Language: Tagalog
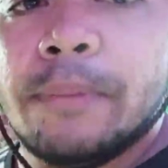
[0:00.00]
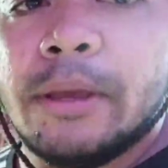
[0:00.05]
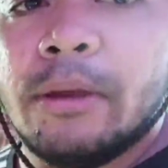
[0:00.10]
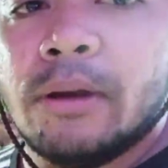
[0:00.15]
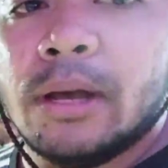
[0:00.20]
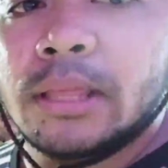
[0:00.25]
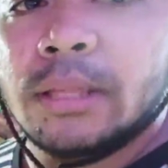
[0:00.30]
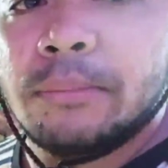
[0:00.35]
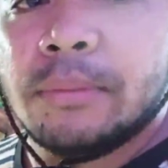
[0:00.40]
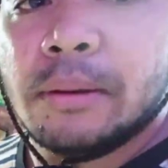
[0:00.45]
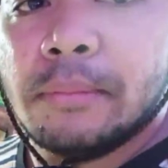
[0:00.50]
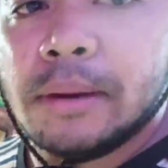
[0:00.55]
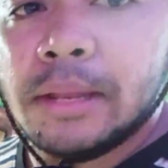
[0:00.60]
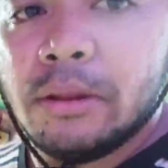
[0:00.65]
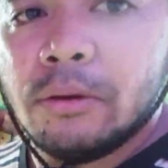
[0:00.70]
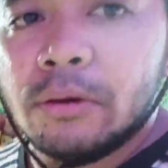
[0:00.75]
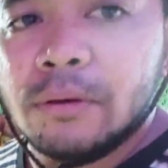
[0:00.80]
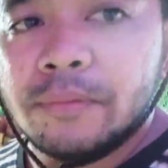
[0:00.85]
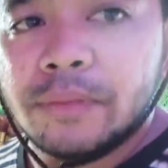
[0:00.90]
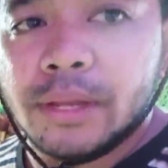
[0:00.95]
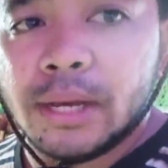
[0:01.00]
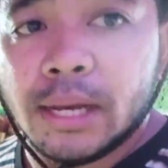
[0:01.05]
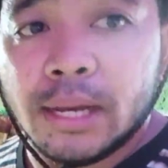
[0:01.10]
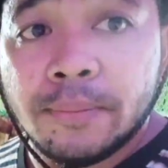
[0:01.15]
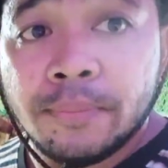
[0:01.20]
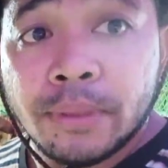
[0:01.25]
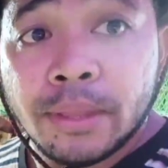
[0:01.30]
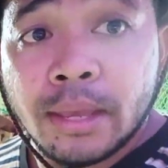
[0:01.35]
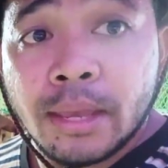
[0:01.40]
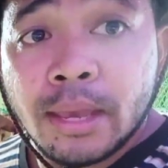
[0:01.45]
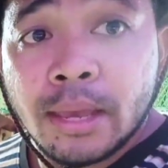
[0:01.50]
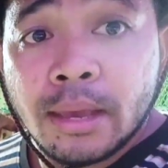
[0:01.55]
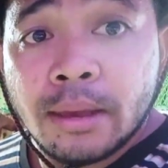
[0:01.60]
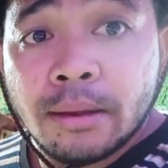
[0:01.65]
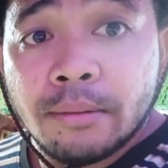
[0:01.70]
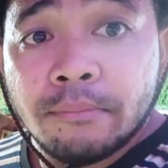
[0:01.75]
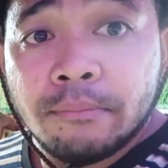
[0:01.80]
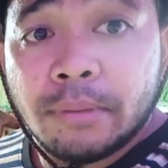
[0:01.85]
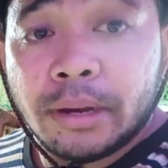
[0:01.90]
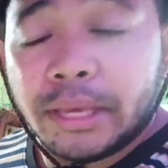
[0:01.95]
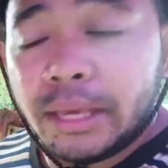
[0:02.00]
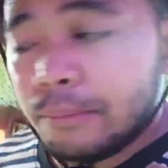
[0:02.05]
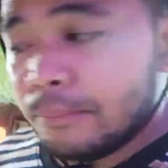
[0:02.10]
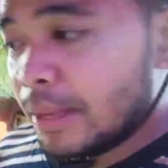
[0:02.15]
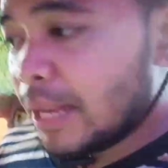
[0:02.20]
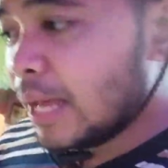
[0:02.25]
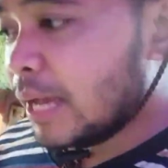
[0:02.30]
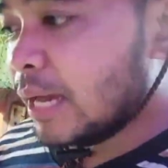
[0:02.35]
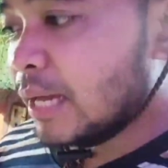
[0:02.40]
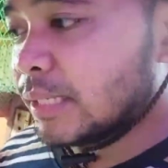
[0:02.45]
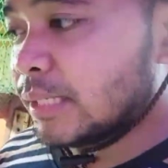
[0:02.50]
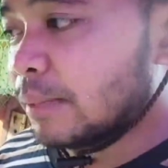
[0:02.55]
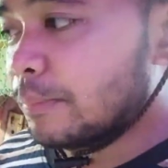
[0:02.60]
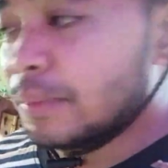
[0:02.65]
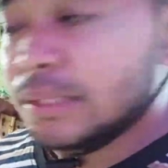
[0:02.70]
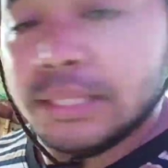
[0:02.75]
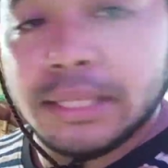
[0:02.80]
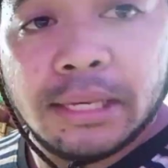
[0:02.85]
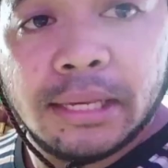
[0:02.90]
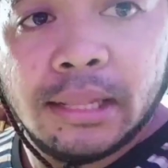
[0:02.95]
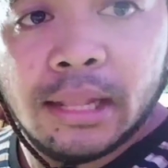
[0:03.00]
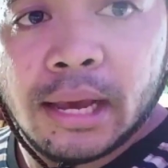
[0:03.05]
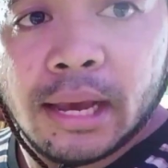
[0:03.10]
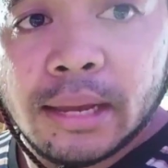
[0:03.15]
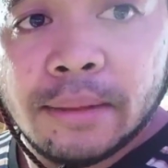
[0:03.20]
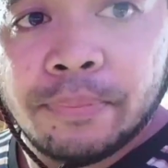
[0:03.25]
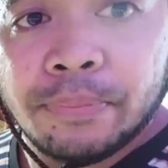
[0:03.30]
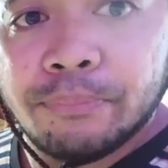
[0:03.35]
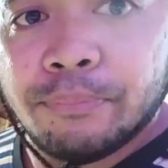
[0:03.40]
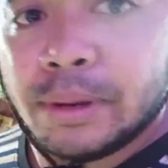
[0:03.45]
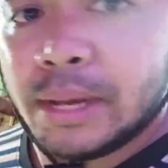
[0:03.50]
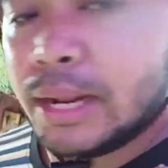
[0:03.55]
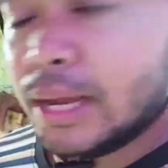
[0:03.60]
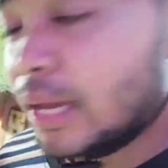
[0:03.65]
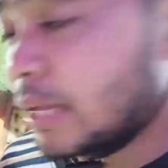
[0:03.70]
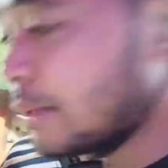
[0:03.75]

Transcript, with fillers: tayong ating mga manok na maging malakas at masigla para